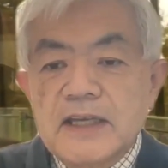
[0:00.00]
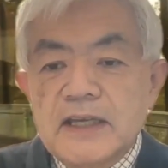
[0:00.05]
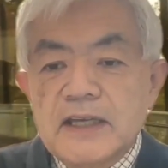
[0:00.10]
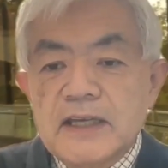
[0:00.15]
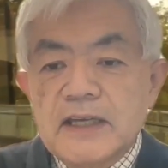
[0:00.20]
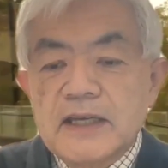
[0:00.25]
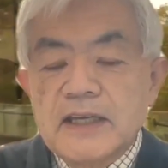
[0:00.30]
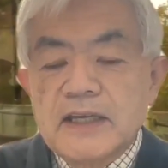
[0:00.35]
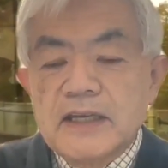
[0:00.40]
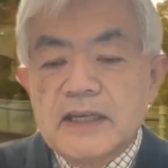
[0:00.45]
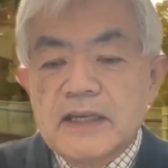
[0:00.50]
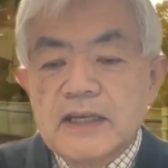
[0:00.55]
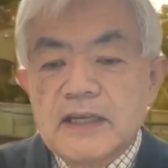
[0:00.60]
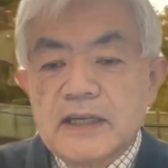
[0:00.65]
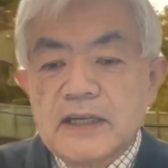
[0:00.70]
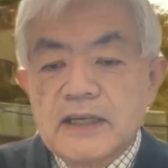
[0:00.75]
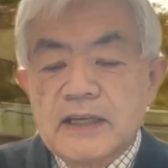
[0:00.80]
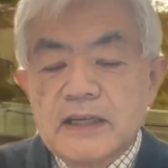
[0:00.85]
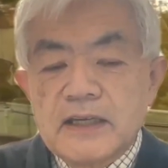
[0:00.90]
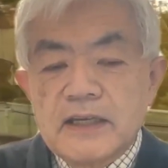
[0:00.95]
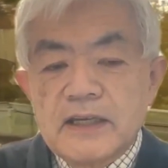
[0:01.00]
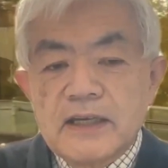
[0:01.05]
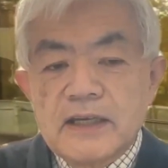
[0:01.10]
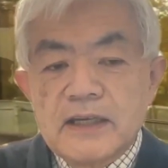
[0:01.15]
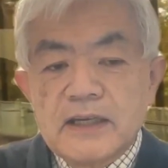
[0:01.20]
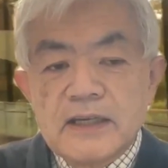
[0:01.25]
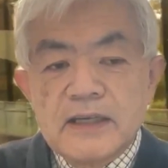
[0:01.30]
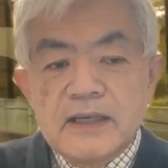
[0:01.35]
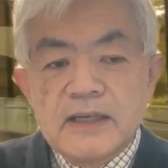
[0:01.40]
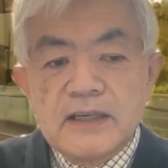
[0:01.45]

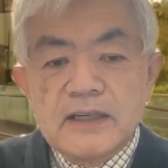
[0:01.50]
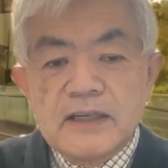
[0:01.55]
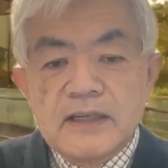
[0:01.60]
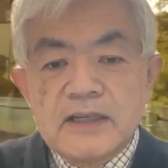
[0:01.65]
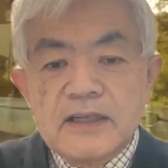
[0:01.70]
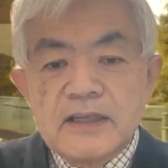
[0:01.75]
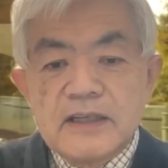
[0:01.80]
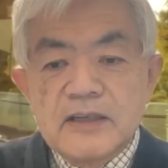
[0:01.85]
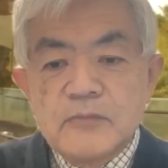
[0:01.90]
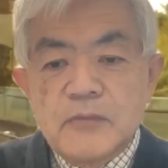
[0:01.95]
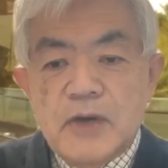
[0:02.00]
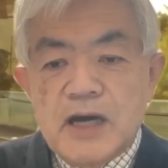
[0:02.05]
えー、